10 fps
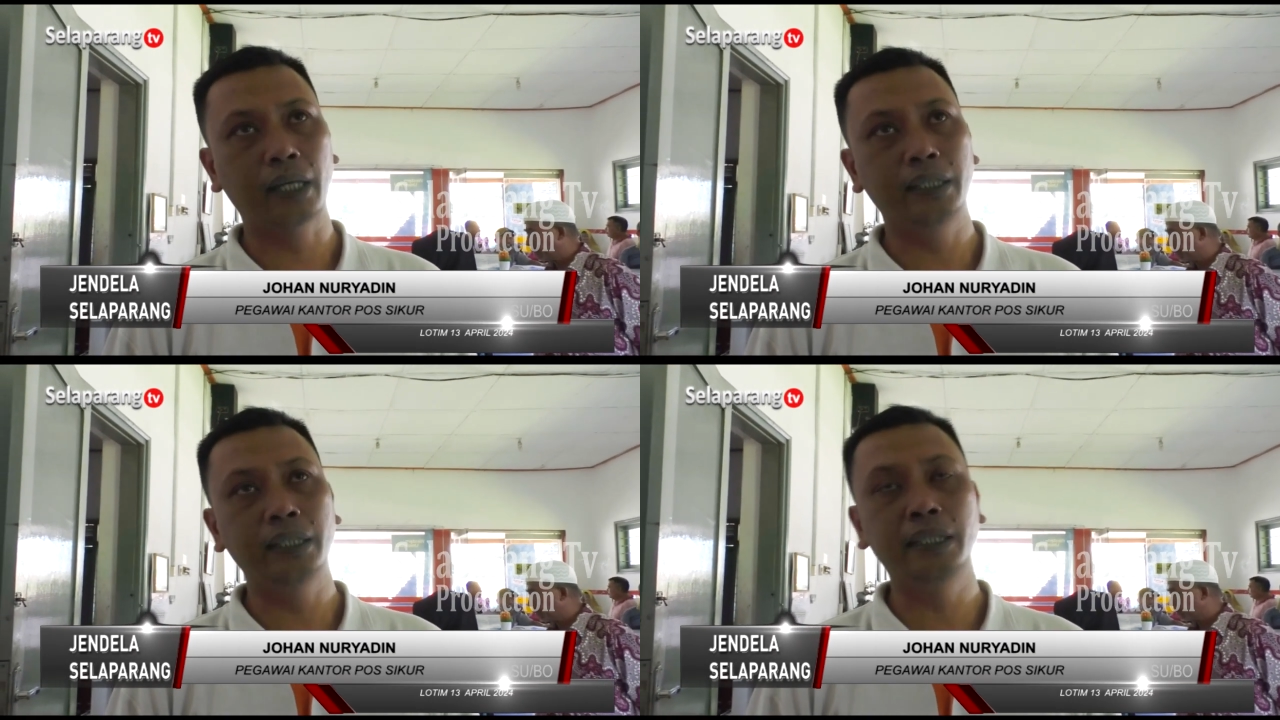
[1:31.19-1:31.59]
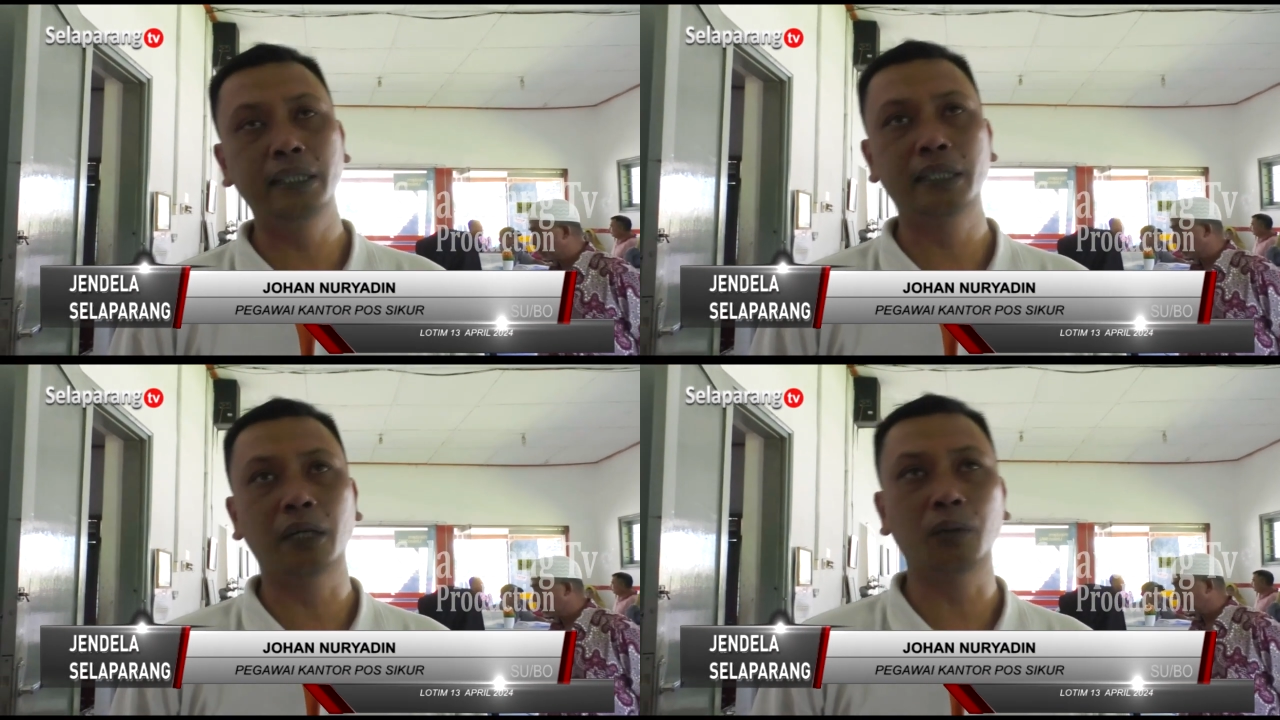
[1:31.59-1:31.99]
hari ini
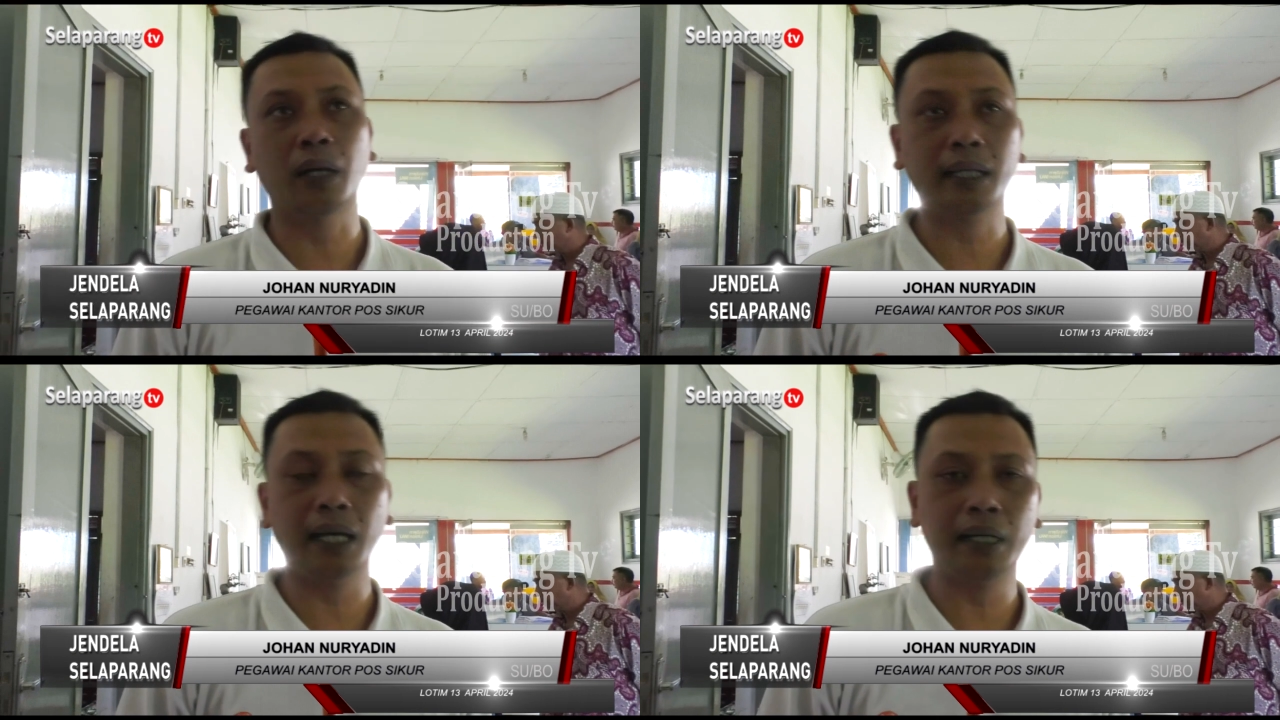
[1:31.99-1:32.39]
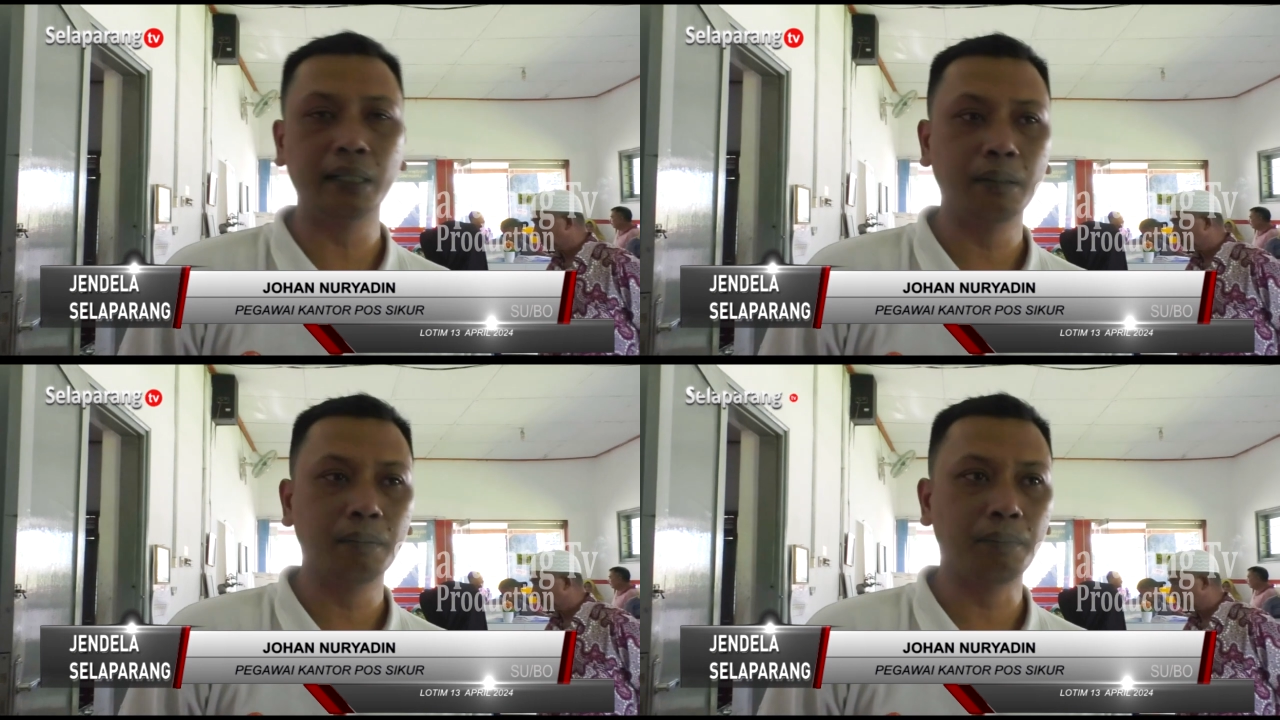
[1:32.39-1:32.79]

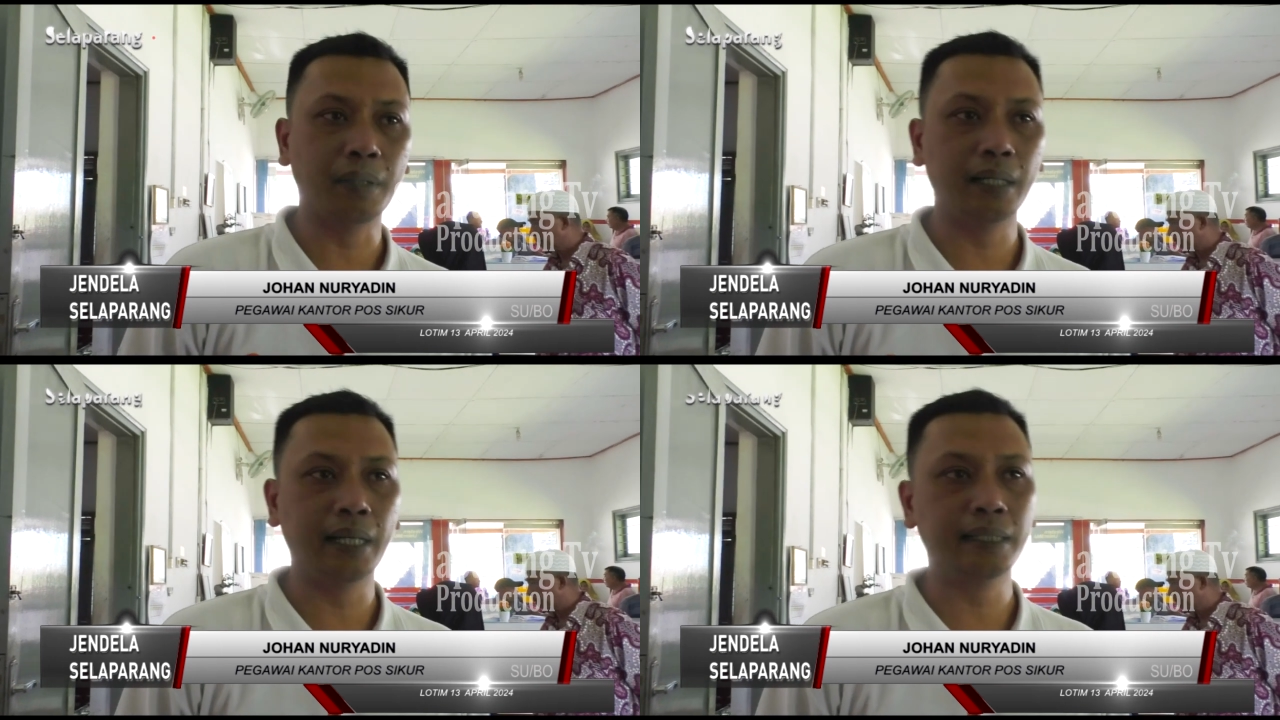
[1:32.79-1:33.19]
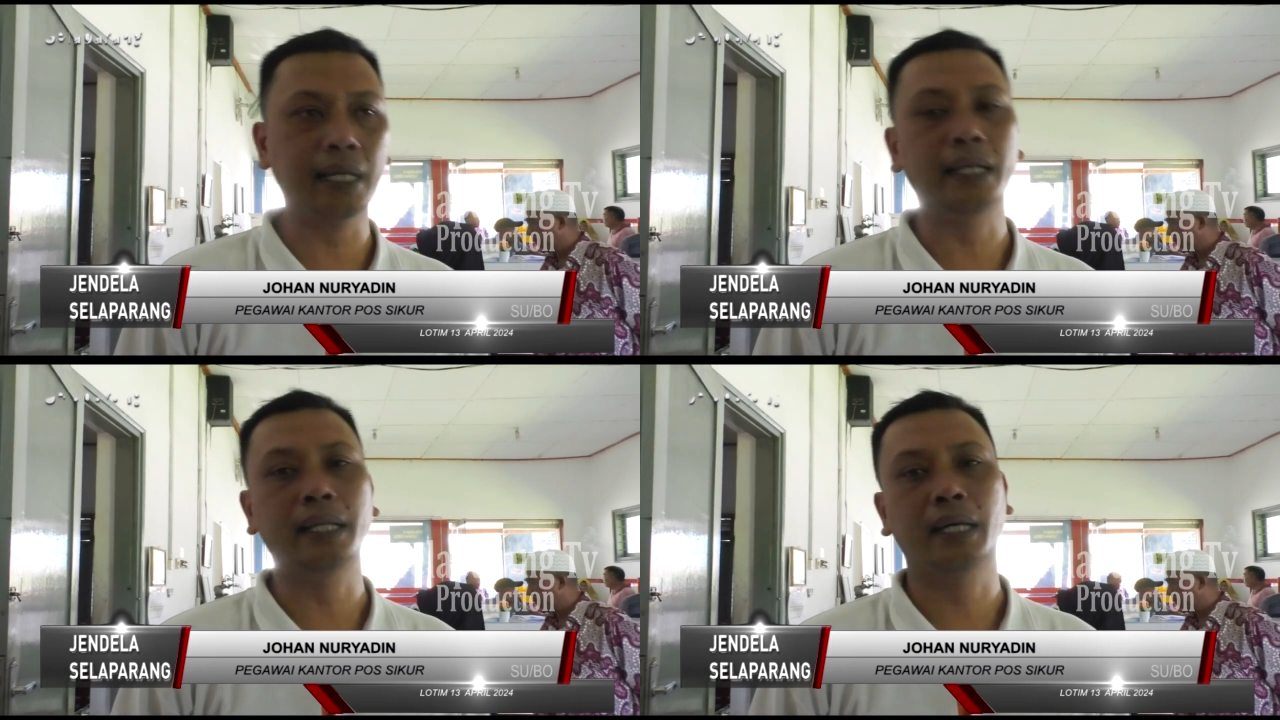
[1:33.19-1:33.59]
dijadwalkan per
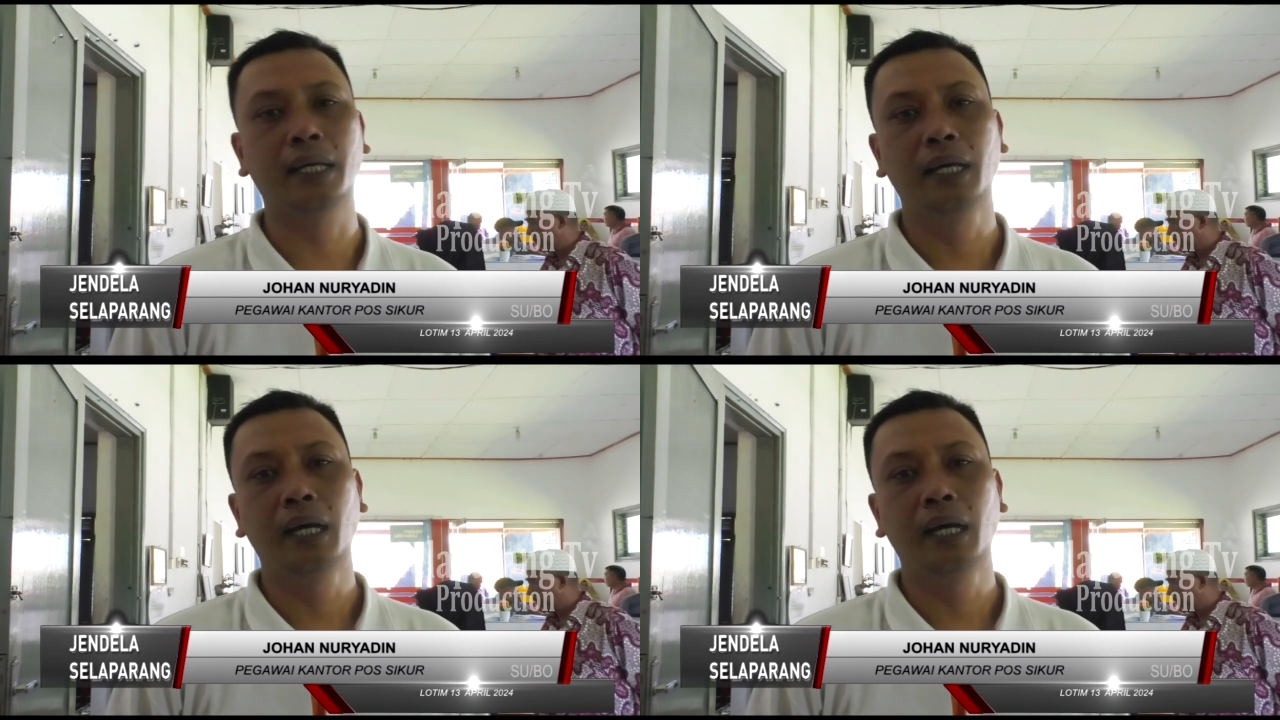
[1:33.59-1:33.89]
desa dia.